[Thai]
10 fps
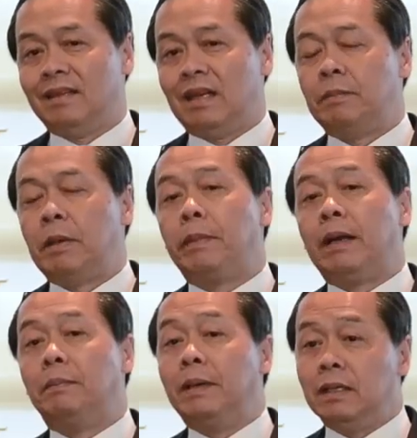แล้วมันไป
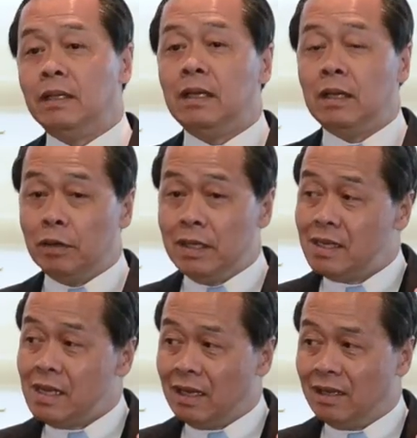ระเบิดที่อินโดนี
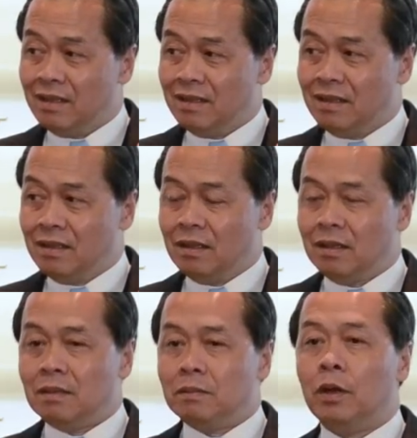เซีย
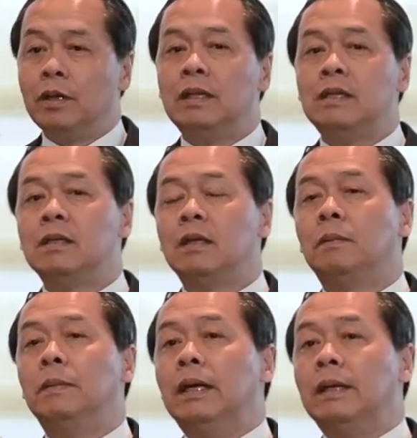พออินโดนีเซีย
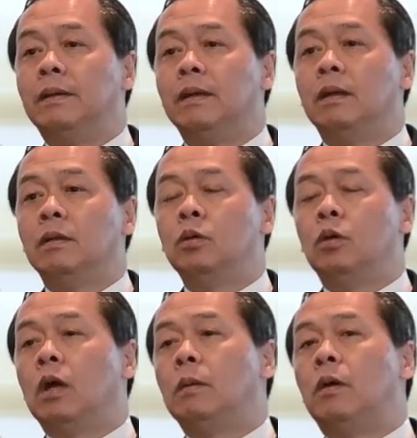ระเบิด ทุก
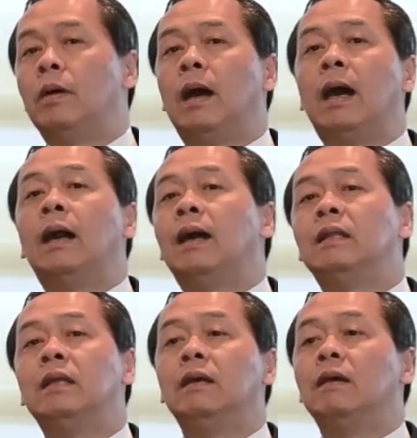คนก็บอกว่าอไอ้
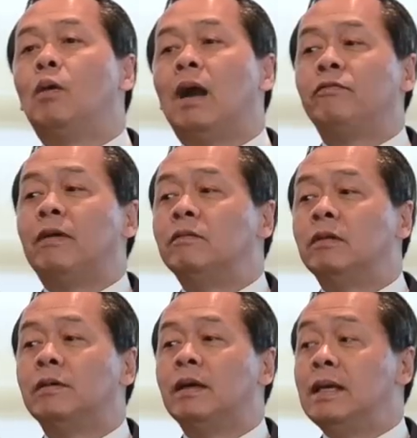ที่วาดฝัน
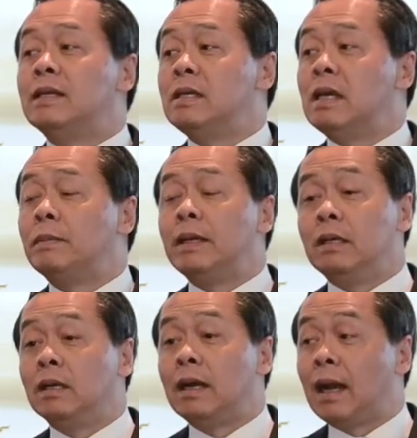ไว้ว่าเอเชียไม่
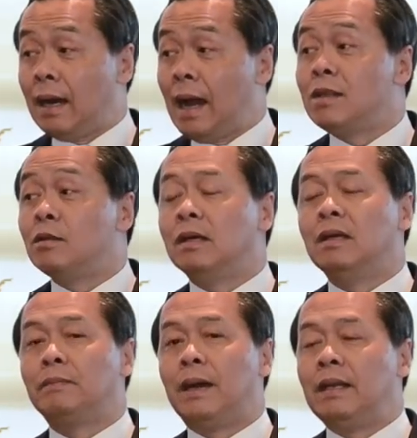ถึงกับหนักหนาจน
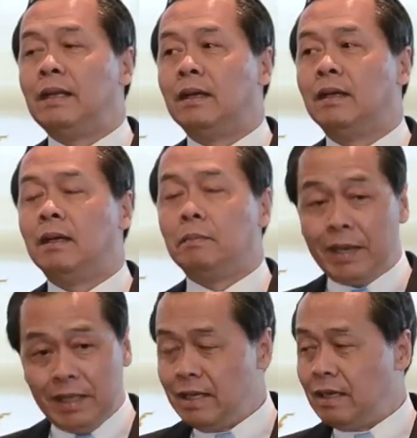เกินไปเนี่ย
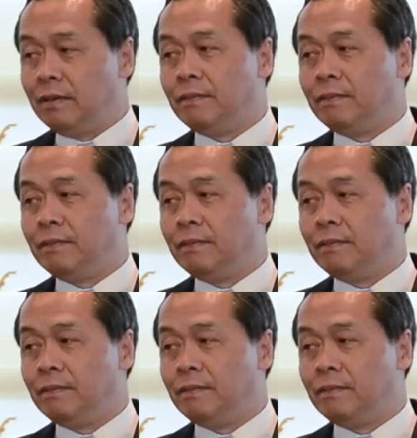ไม่จริง